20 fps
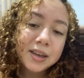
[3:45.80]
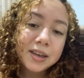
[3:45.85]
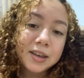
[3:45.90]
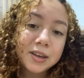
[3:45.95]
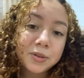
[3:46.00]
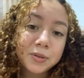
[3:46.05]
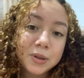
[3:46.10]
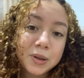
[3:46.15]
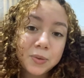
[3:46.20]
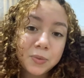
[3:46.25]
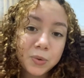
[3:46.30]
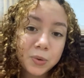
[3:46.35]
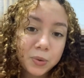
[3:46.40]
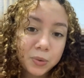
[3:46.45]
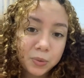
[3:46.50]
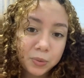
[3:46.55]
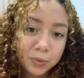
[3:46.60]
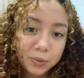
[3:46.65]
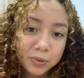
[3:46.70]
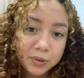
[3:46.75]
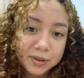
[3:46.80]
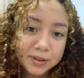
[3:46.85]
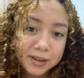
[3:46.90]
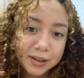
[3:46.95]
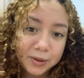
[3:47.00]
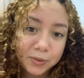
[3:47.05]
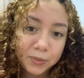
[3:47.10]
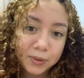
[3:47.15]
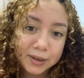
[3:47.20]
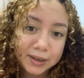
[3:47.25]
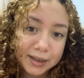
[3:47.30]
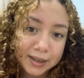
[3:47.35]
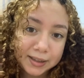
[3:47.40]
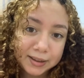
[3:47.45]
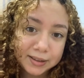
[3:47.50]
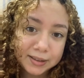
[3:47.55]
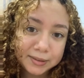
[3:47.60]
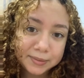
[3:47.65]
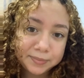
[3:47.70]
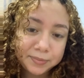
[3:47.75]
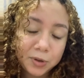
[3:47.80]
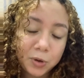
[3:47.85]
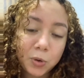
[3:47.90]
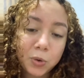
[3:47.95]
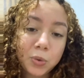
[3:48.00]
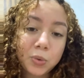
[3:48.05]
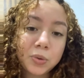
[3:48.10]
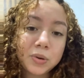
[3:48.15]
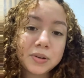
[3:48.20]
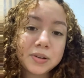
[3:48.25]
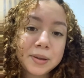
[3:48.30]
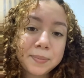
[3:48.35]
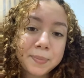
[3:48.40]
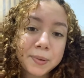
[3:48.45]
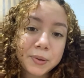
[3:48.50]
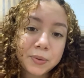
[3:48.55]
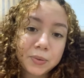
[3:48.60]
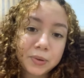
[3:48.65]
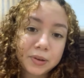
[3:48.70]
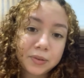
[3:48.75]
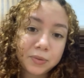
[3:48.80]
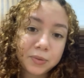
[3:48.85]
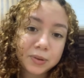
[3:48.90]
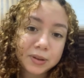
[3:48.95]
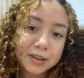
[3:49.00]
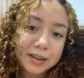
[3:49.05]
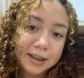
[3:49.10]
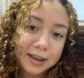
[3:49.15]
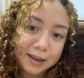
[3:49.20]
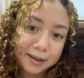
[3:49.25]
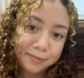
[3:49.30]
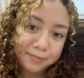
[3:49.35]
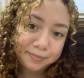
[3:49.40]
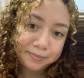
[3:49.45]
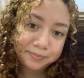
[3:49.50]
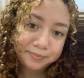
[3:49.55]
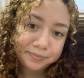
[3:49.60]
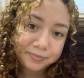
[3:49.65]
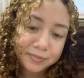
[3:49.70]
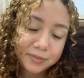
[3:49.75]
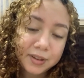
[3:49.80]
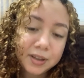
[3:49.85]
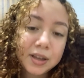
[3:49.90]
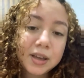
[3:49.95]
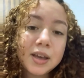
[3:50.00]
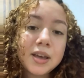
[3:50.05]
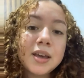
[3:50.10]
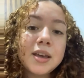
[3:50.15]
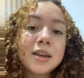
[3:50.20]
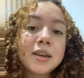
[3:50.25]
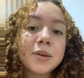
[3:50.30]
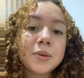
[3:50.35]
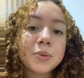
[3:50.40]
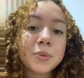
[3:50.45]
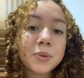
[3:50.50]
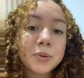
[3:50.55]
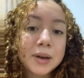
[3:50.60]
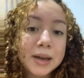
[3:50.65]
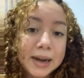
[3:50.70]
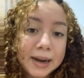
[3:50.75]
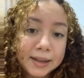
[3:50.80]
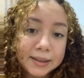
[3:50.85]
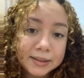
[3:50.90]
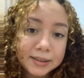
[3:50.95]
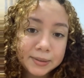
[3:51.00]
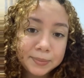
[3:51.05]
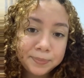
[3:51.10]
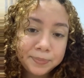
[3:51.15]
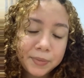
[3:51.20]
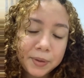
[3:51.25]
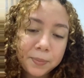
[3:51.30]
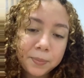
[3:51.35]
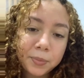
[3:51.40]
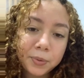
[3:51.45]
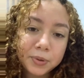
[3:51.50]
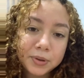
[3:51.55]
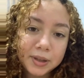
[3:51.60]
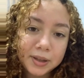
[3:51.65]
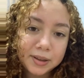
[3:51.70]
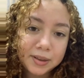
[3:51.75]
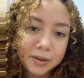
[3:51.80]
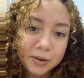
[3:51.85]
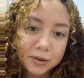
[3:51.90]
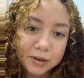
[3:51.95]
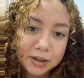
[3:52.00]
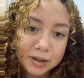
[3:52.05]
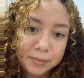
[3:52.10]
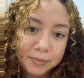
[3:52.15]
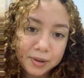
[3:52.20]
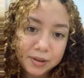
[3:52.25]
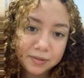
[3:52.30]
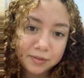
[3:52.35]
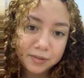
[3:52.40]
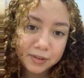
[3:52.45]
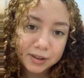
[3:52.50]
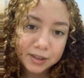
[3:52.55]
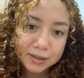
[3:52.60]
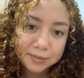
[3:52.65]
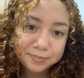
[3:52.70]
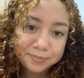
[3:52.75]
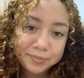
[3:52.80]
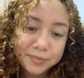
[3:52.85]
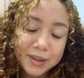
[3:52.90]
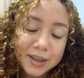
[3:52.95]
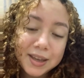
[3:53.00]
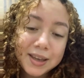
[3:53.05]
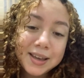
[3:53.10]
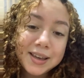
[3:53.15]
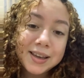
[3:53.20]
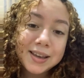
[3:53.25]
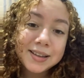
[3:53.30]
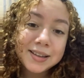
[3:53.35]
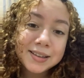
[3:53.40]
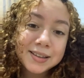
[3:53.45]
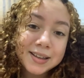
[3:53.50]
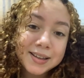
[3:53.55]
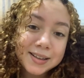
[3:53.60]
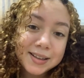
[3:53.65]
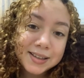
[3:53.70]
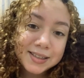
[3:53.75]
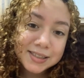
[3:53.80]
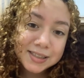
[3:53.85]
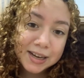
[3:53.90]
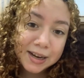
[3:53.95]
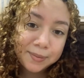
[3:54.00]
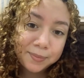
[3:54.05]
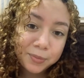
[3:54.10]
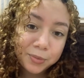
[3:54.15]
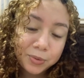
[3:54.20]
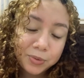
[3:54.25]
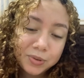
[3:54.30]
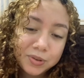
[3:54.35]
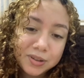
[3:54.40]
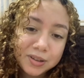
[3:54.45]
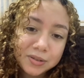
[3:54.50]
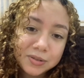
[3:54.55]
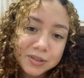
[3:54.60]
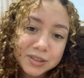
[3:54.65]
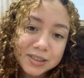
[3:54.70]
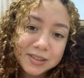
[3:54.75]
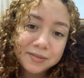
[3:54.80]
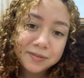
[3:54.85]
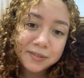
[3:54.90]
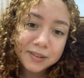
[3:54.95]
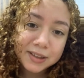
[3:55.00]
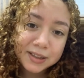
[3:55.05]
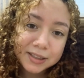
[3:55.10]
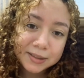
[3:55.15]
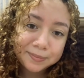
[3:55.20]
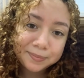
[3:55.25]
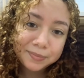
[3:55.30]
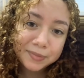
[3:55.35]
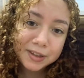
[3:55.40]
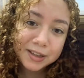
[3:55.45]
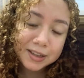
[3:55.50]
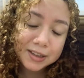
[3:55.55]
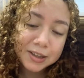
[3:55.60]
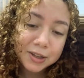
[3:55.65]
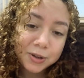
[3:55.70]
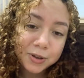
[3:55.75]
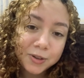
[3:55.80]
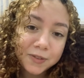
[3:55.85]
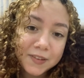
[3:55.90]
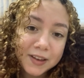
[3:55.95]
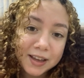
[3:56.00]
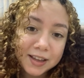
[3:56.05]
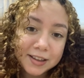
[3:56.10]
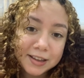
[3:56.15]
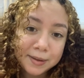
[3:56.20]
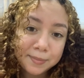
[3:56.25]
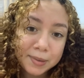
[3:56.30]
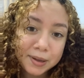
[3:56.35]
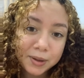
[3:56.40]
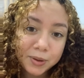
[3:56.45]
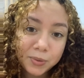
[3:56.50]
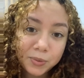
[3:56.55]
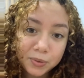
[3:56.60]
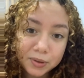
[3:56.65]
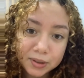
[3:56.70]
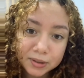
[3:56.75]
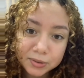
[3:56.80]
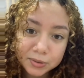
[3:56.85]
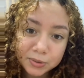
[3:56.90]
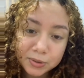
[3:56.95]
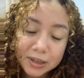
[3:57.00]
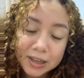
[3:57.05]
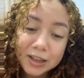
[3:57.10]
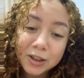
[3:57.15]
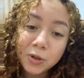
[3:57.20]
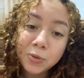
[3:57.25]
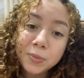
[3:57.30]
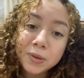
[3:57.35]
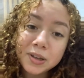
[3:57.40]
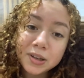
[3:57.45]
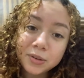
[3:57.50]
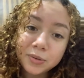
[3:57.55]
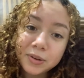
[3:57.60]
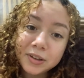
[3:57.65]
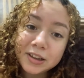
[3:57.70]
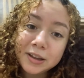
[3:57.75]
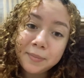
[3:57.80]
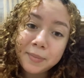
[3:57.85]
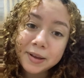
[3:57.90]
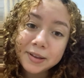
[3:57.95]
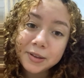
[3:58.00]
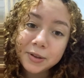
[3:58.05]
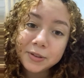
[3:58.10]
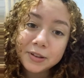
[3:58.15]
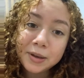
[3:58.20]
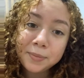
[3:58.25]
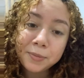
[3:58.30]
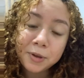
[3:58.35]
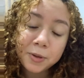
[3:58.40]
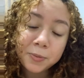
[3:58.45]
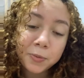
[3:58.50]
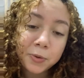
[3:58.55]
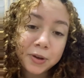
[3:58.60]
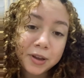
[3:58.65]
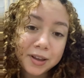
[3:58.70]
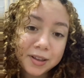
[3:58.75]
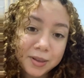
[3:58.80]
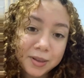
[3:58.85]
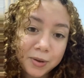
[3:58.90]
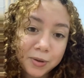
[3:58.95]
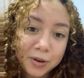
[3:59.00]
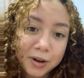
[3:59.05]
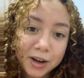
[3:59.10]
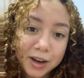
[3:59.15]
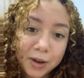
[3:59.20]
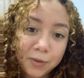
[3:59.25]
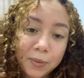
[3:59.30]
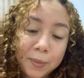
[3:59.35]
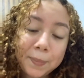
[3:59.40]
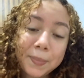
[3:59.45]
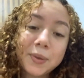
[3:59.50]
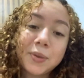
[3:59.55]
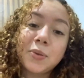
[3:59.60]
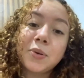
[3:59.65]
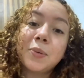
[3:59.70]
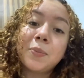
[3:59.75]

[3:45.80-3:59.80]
que eu tenho orgulho de ser sua neta, orgulho da pessoa que você é, que eu sou grata por ter a senhora na minha vida e te desejar muitos anos de vida, que Deus venha te abençoando e iluminando ainda mais seus caminhos, porque a senhora é uma pessoa